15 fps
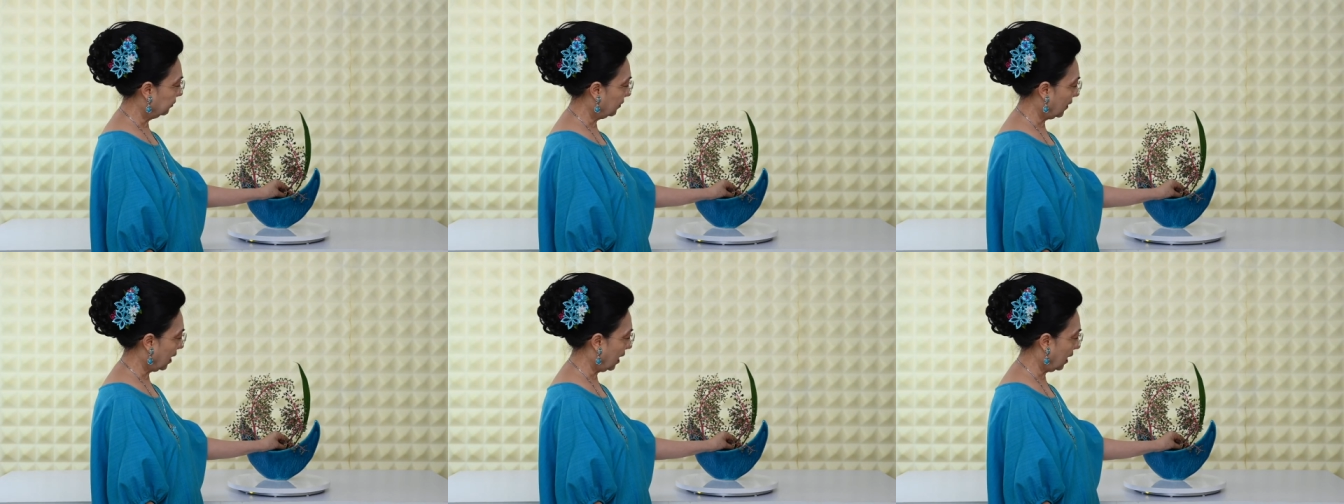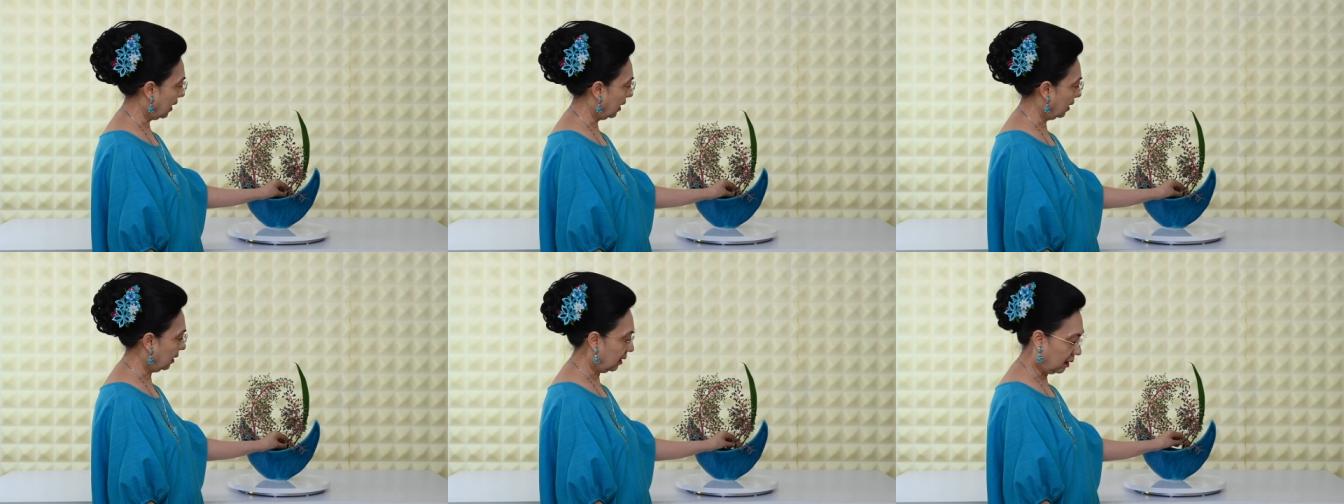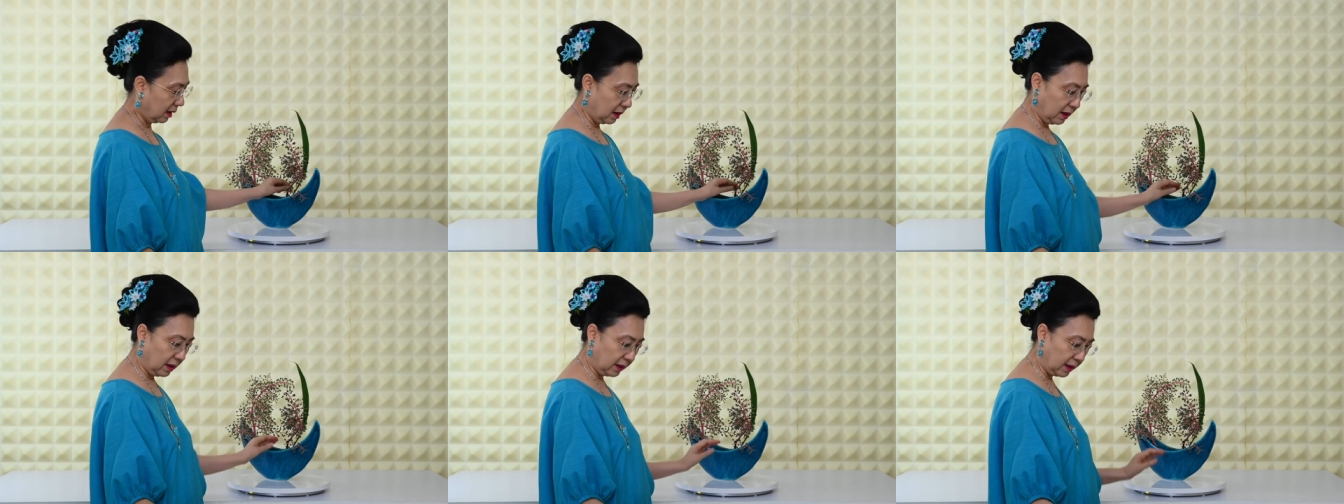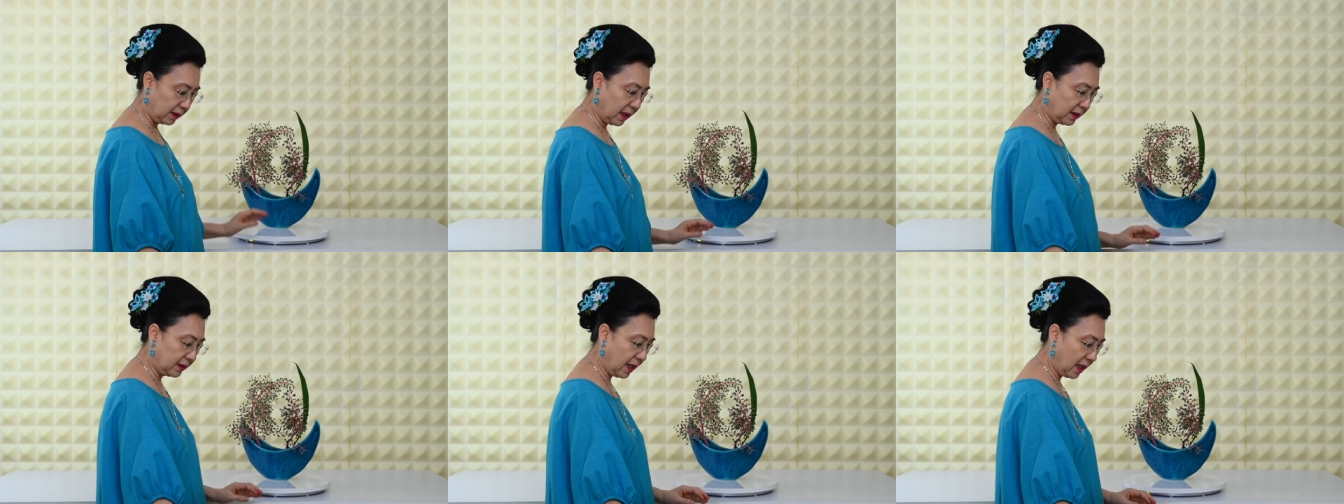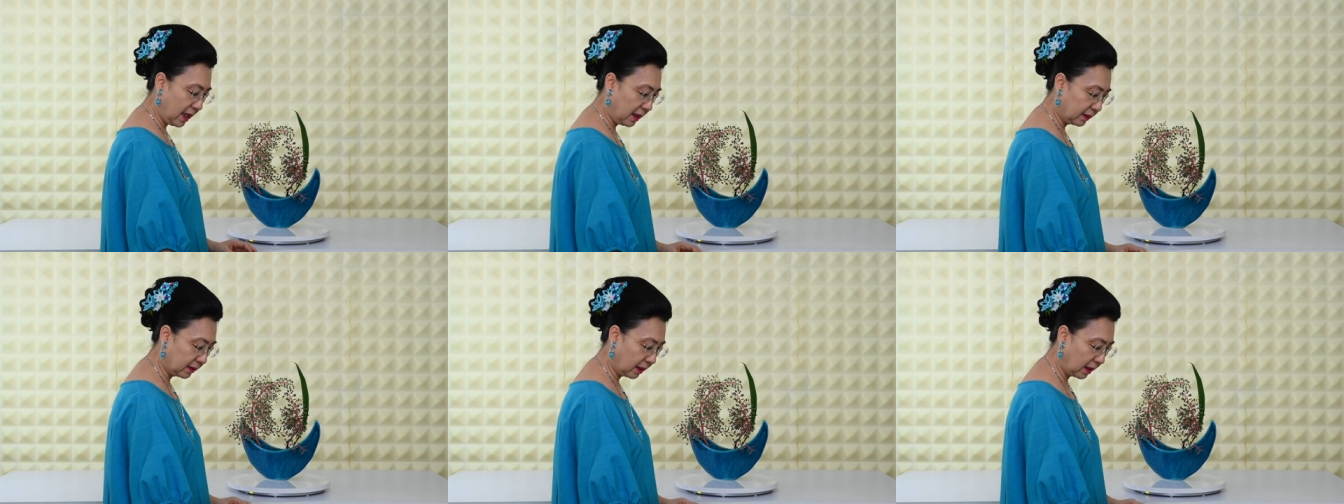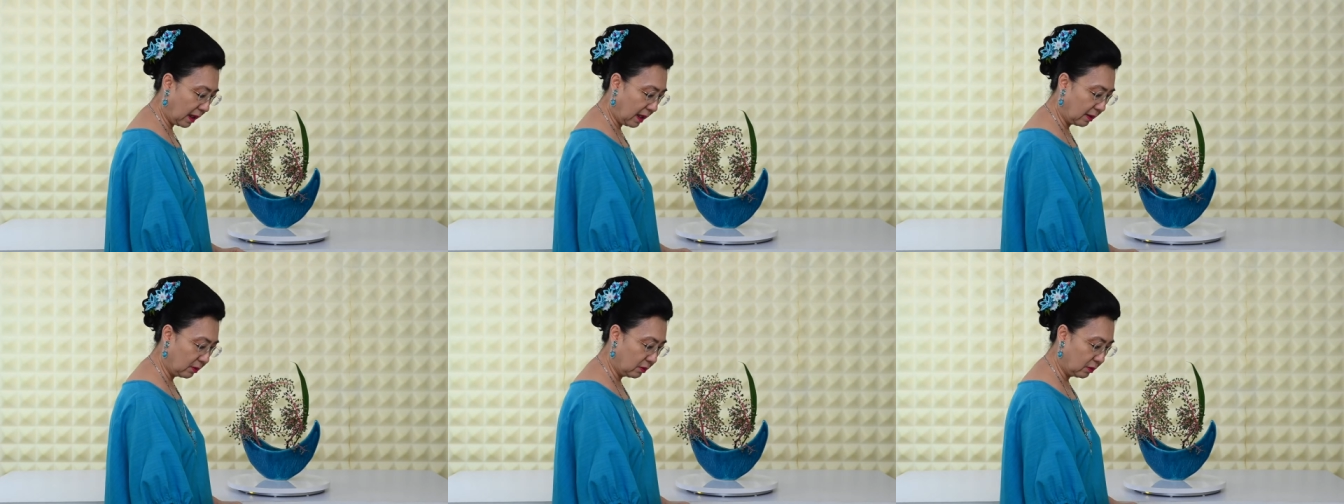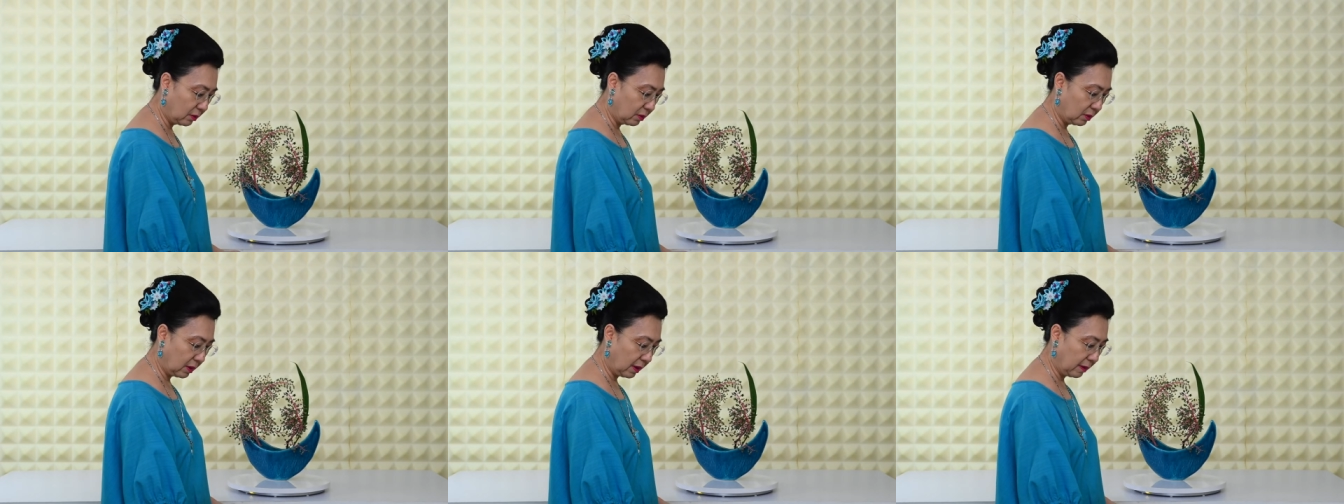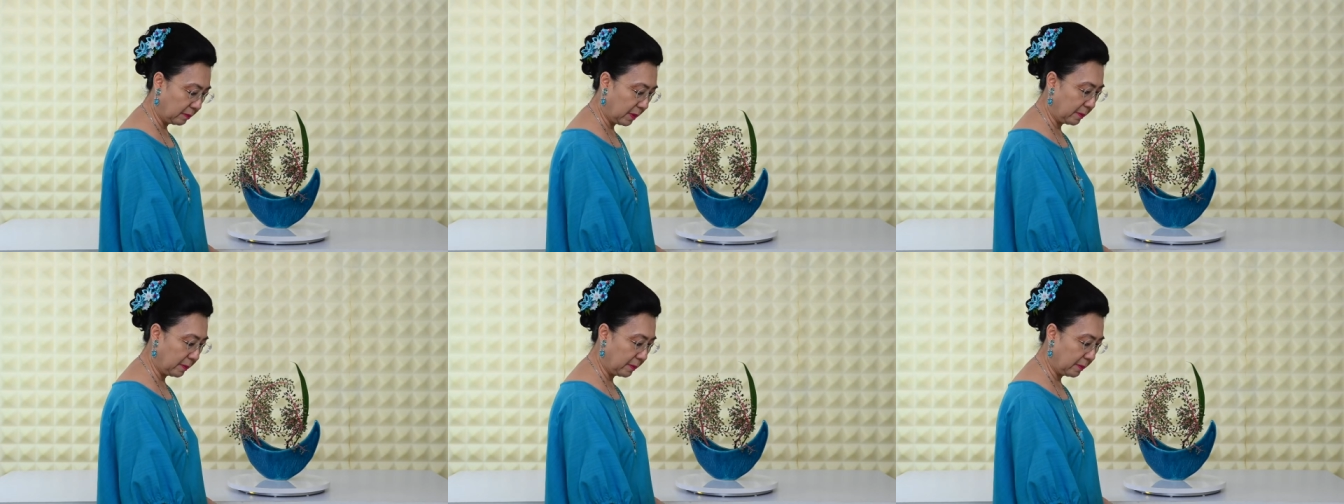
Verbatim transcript: Nah, kita jangan terlalu eh,